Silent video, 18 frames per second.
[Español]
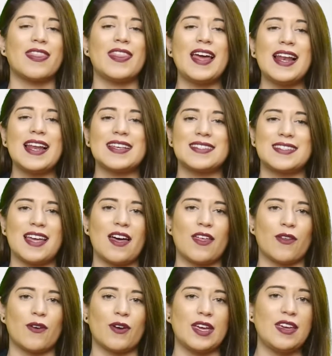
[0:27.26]
del
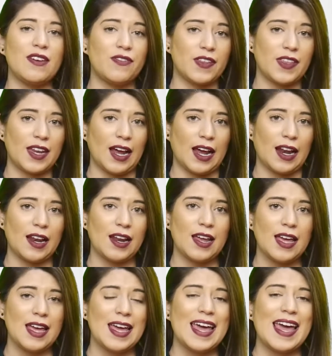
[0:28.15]
Estado y Federal,
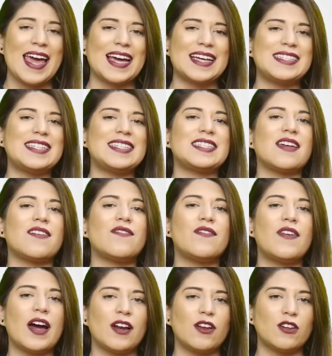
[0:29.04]

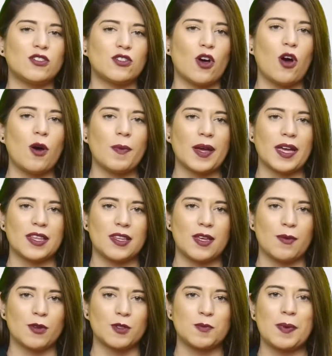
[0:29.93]
existen varios
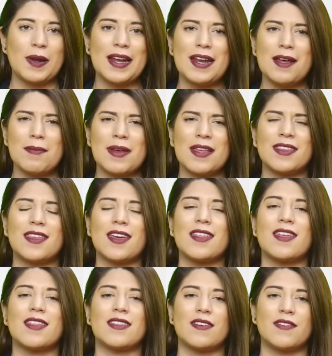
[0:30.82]
objetivos plenamente
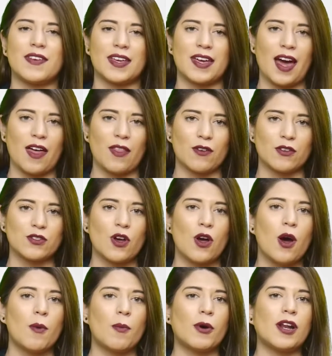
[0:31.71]
identificados
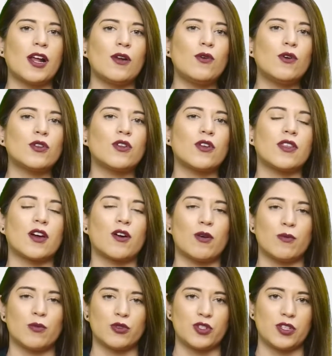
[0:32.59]
por el hurto de
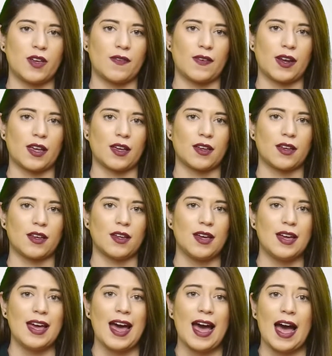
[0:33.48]
combustible.
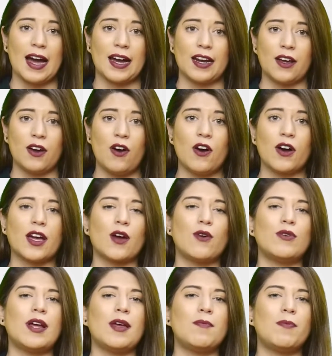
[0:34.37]
Agregó
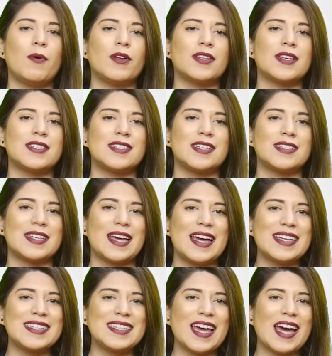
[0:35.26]
que una hipótesis
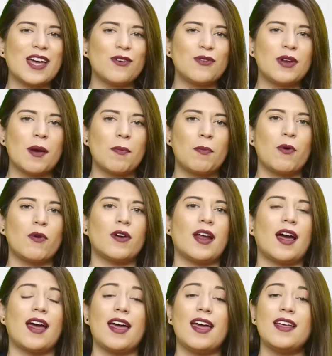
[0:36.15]
es que hay una
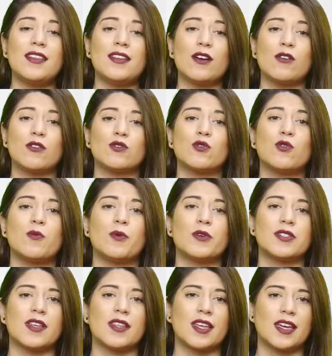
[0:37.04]
pugna entre los
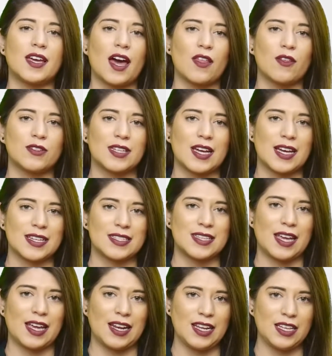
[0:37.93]
grupos dedicados a
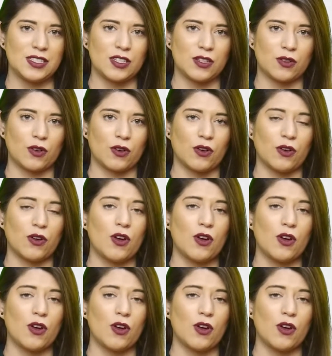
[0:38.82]
este ilícito,